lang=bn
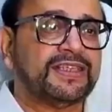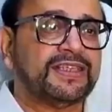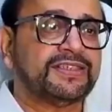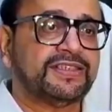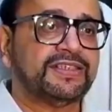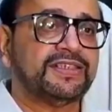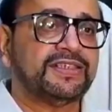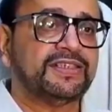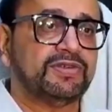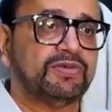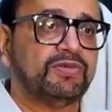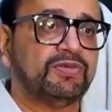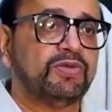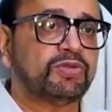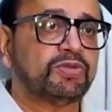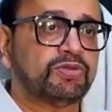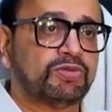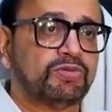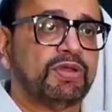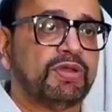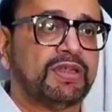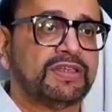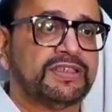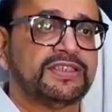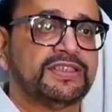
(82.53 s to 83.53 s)
আনা হল
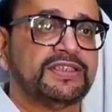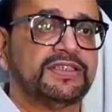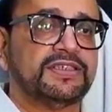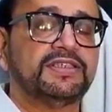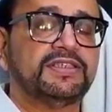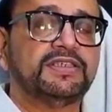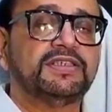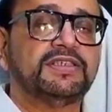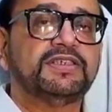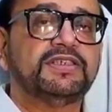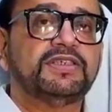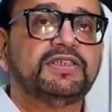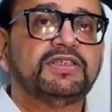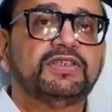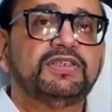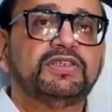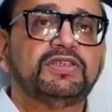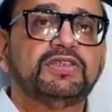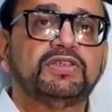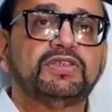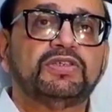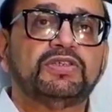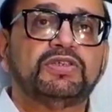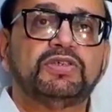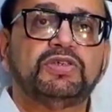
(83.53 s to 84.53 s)
কলকাতার ডেপুটি মেয়র
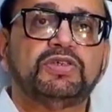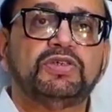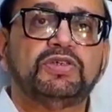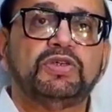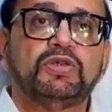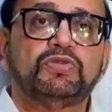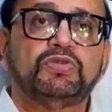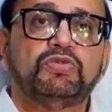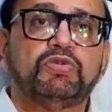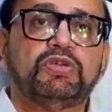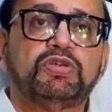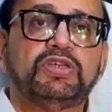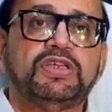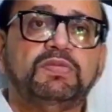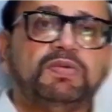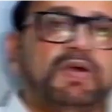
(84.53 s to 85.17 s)
অতীন ঘোষকে